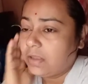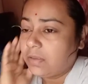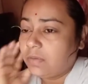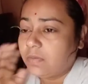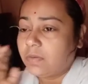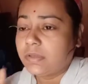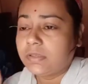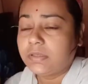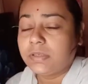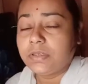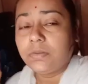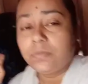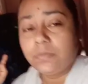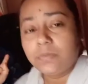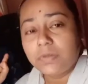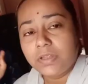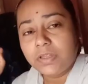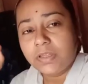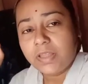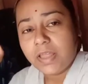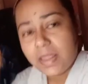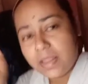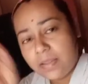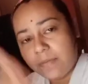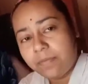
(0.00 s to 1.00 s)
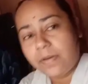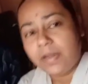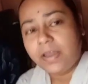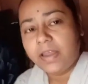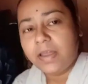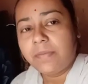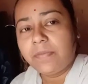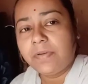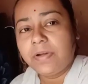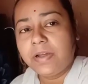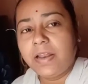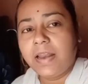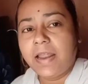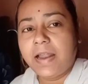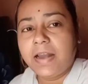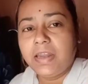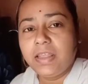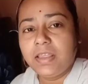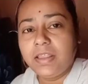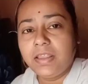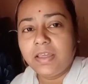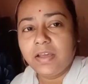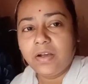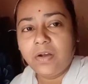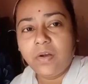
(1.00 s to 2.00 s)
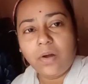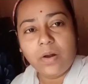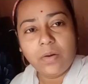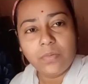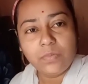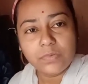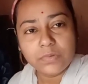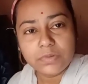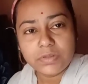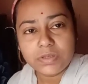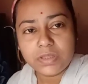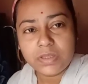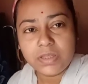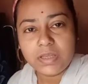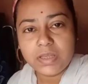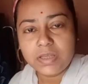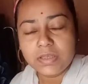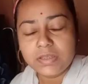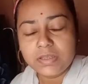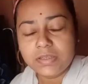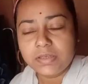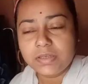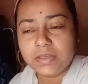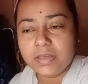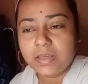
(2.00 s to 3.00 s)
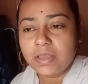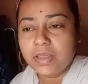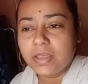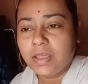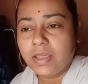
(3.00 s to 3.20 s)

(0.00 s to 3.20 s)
তো আজকে তোমাদের দাদাভাই আমাকে লাঠি দিয়ে ঘর মুছে দিয়েছে